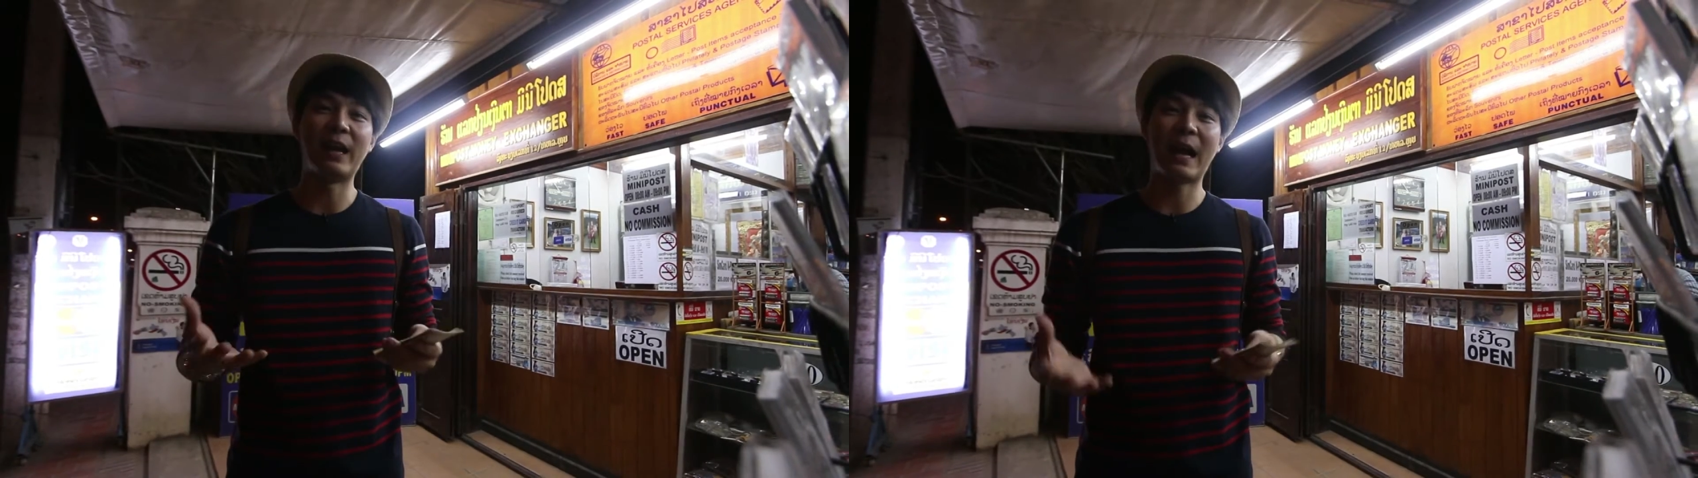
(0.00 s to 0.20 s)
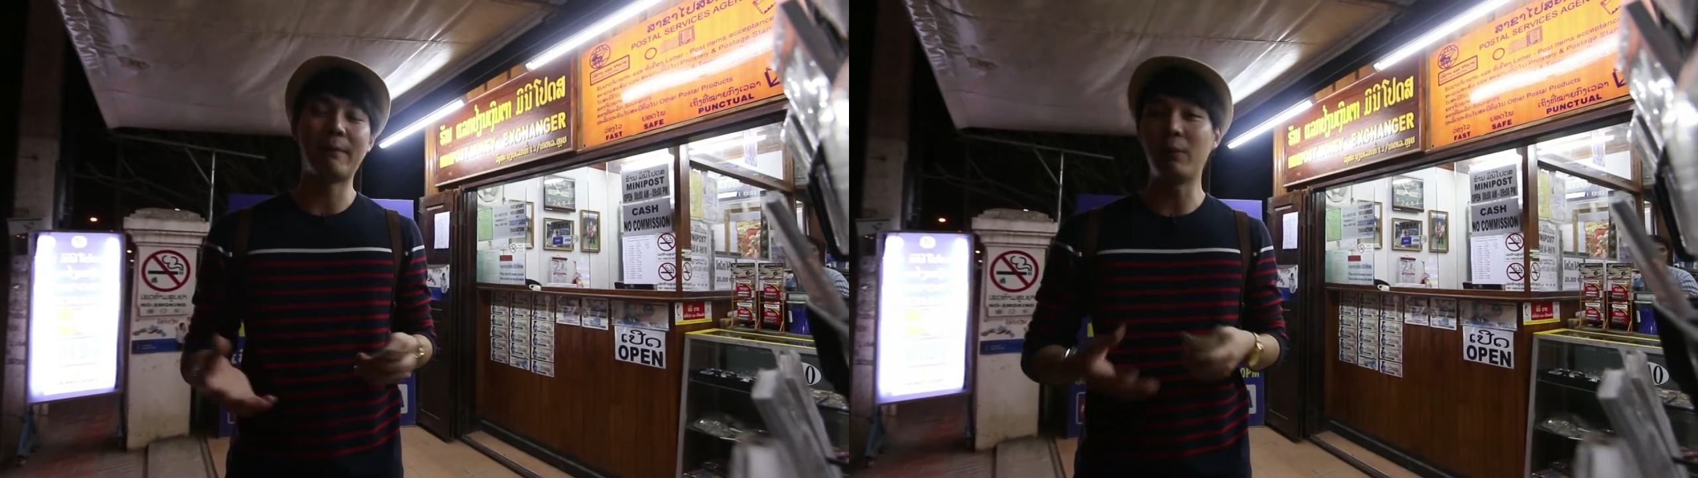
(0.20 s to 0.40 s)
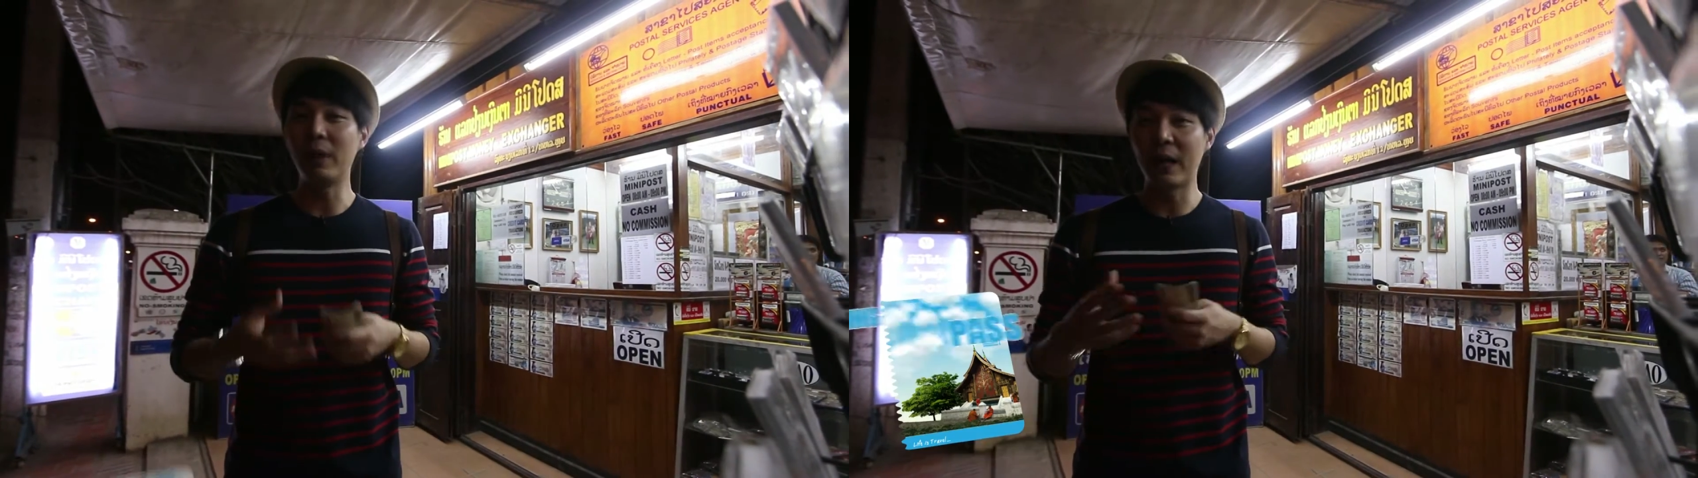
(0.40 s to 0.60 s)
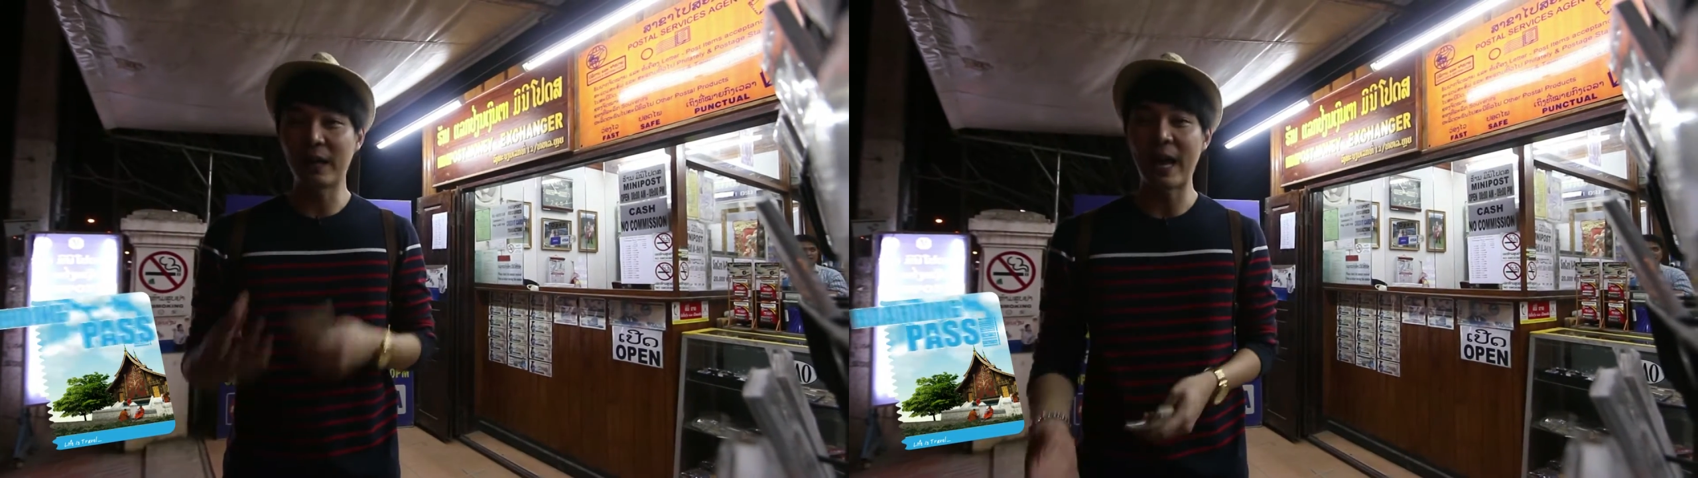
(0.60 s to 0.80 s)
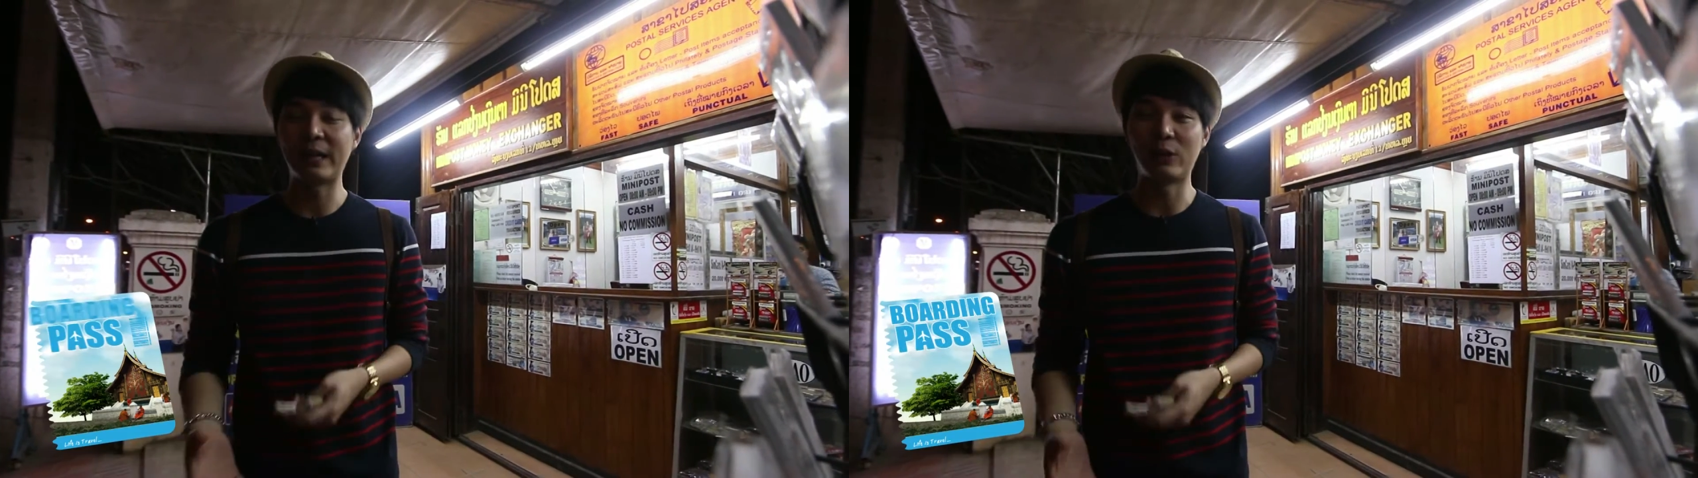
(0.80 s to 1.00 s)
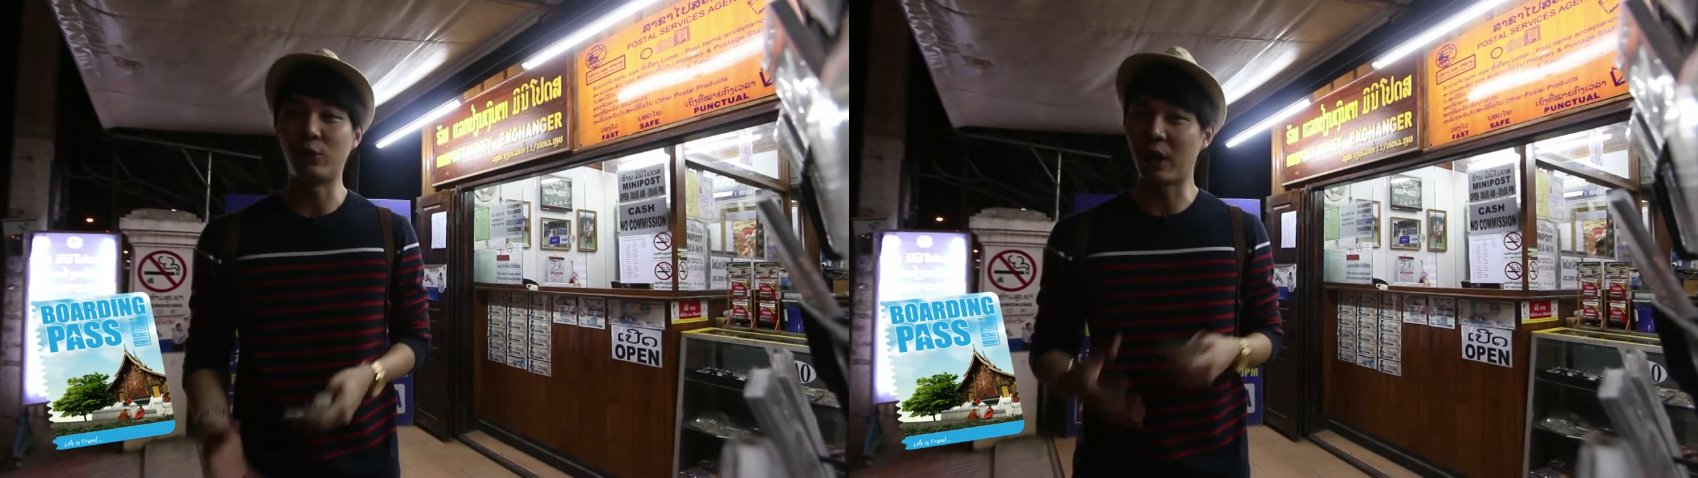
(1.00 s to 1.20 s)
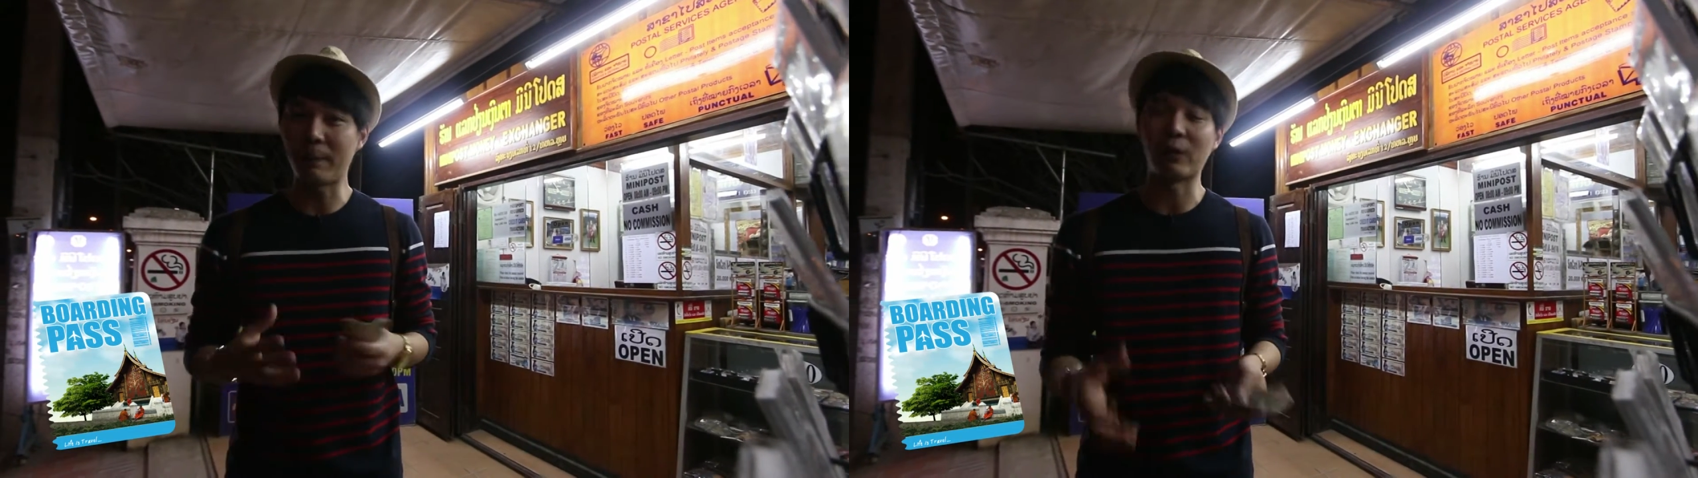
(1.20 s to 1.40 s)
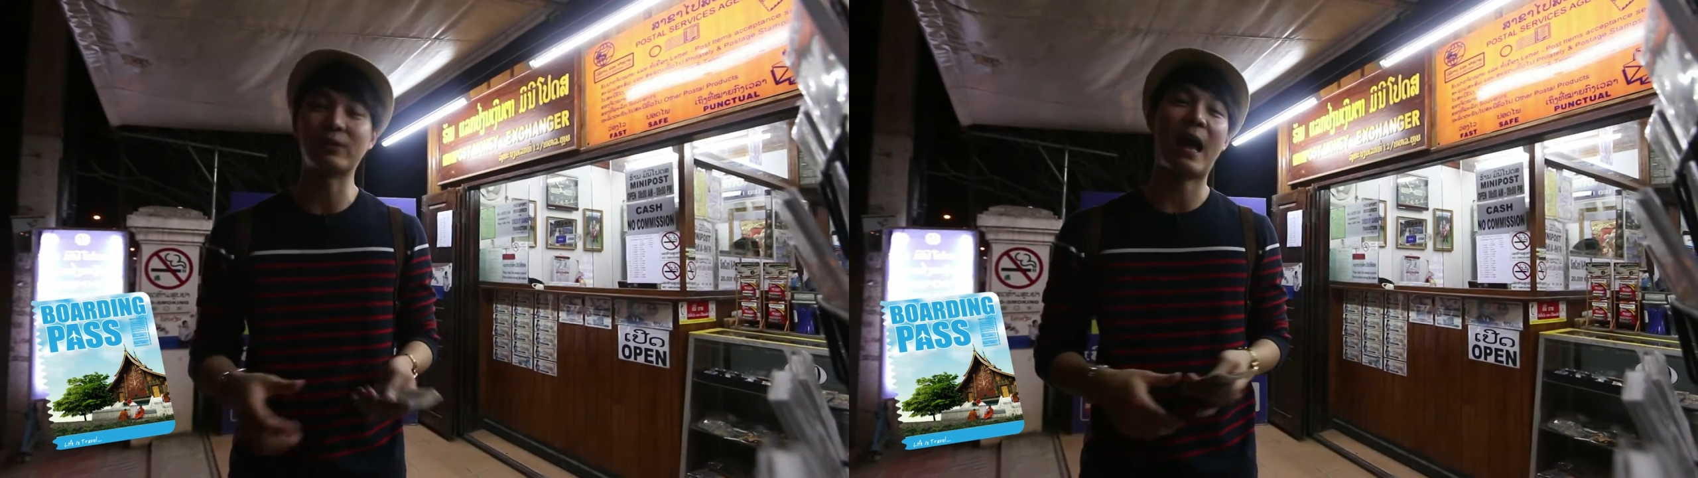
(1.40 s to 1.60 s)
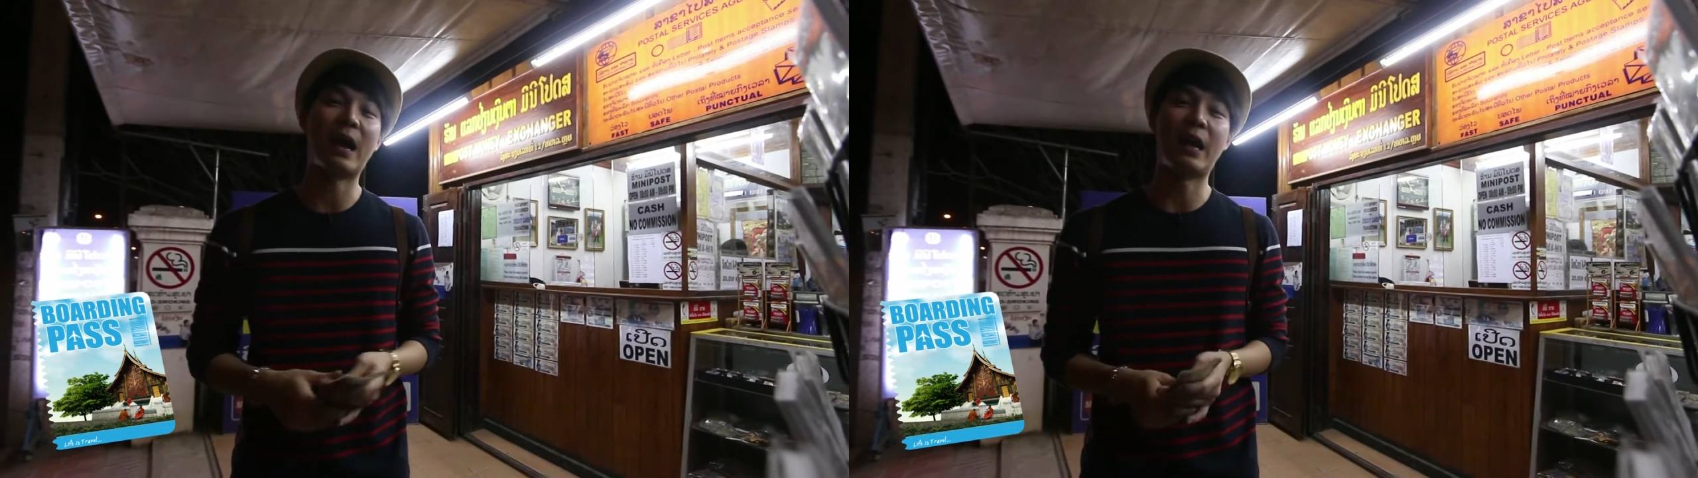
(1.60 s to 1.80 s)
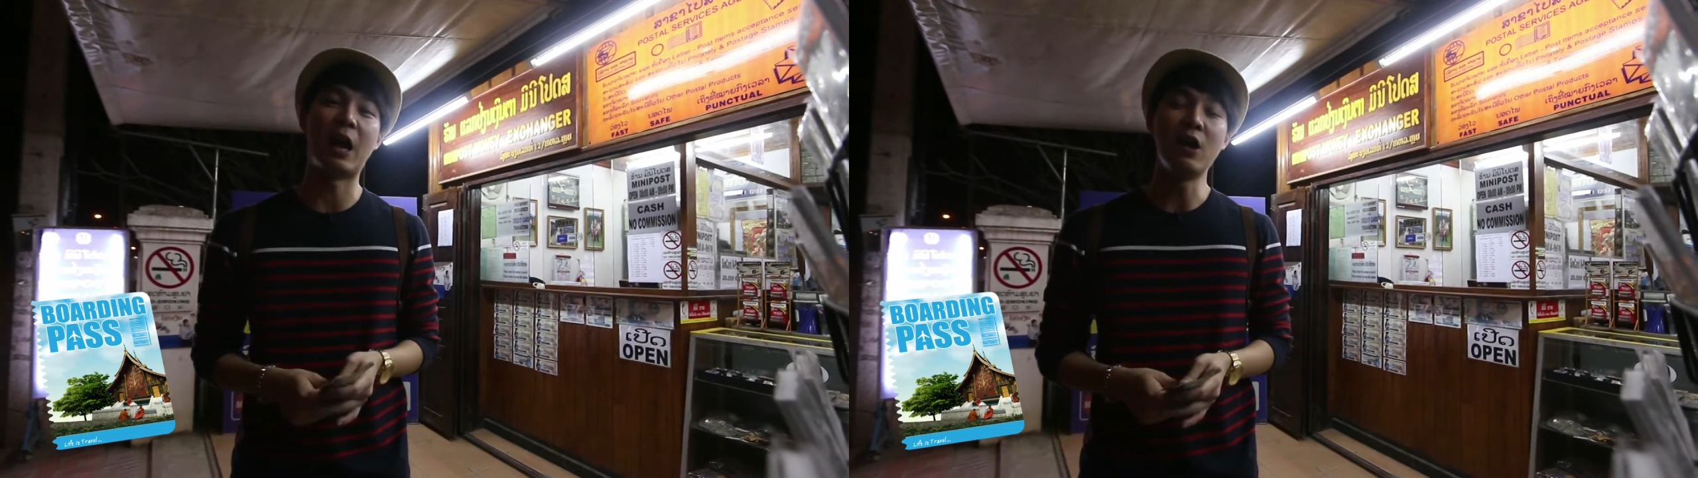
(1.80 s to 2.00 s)
นะครับแล้วมีเงินไทยติดอยู่ในกระเป๋าสตาง
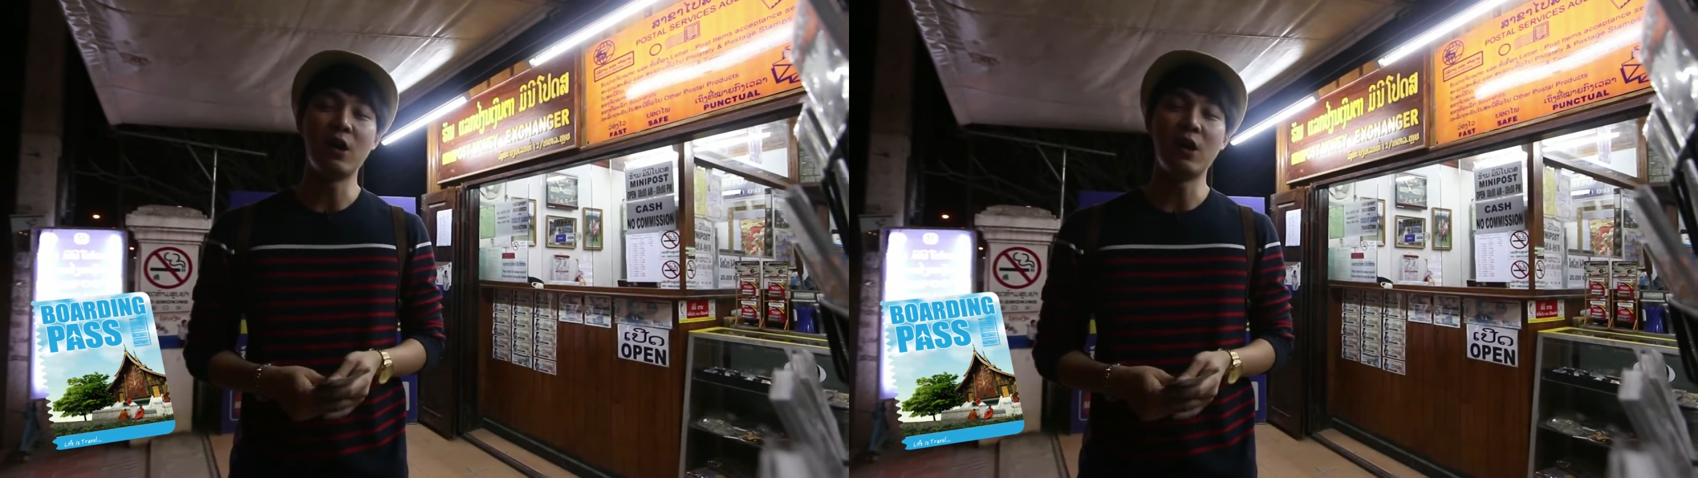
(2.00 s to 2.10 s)
ค์เนี่ย